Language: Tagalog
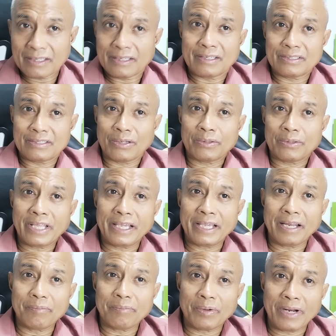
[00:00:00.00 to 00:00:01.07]
So,
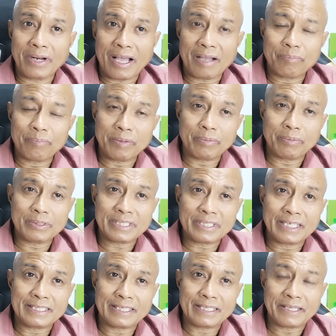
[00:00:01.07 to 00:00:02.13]
tigil muna ang People's
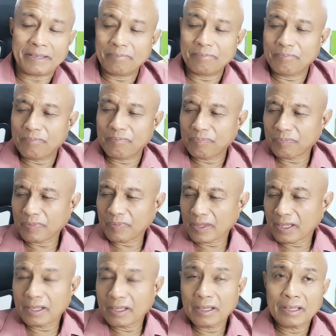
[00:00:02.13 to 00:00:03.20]
Initiative.
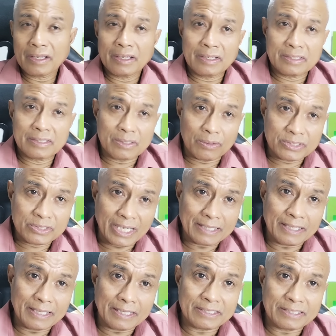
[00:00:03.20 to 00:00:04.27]
So,
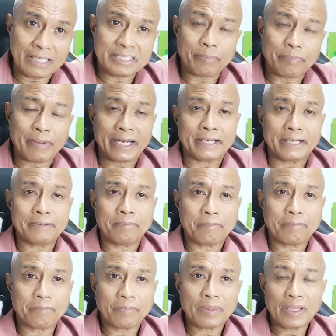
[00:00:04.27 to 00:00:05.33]
charter change pa rin.
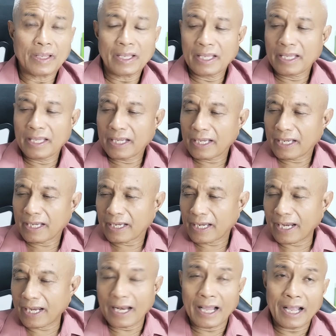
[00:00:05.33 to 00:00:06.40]

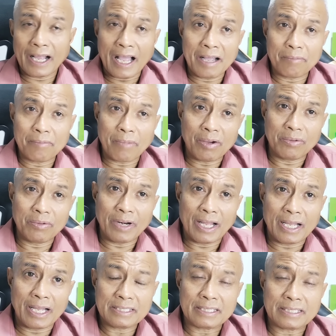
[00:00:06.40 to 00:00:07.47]
Kaya lang, ang
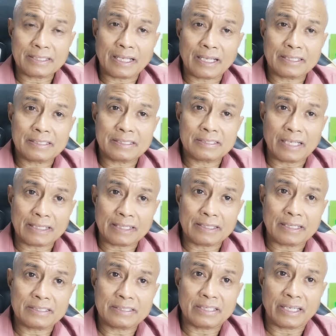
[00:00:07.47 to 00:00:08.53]
manguna sa
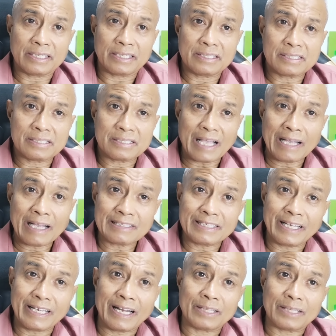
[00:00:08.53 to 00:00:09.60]
charter change, ang
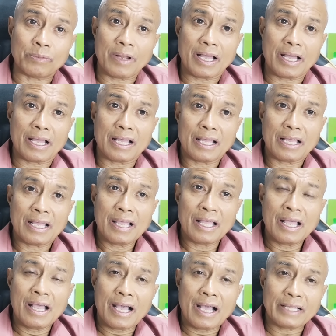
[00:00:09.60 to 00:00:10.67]
Senado na.
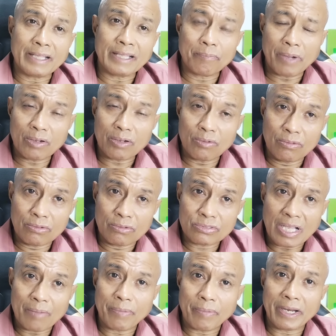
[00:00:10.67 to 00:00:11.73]
At ang
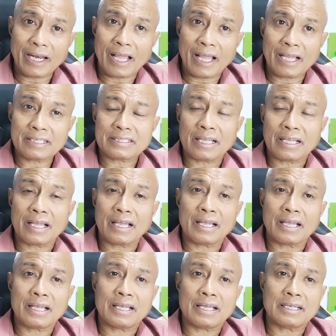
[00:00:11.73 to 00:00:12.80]
pag-uusapan lang sa
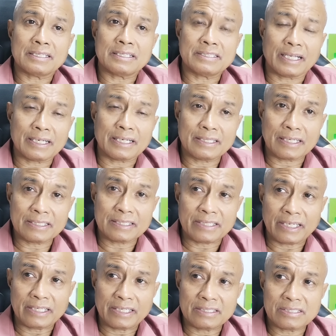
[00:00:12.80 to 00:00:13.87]
charter
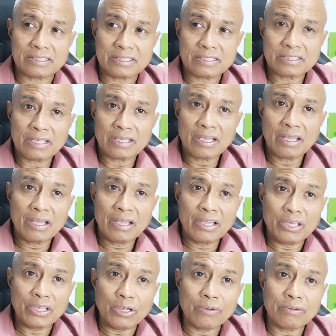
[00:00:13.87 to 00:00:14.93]
change,
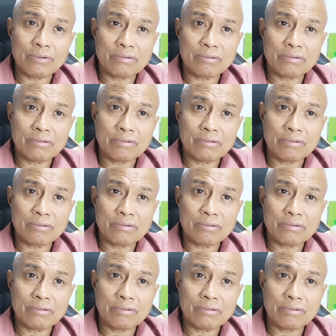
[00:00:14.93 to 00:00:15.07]
yung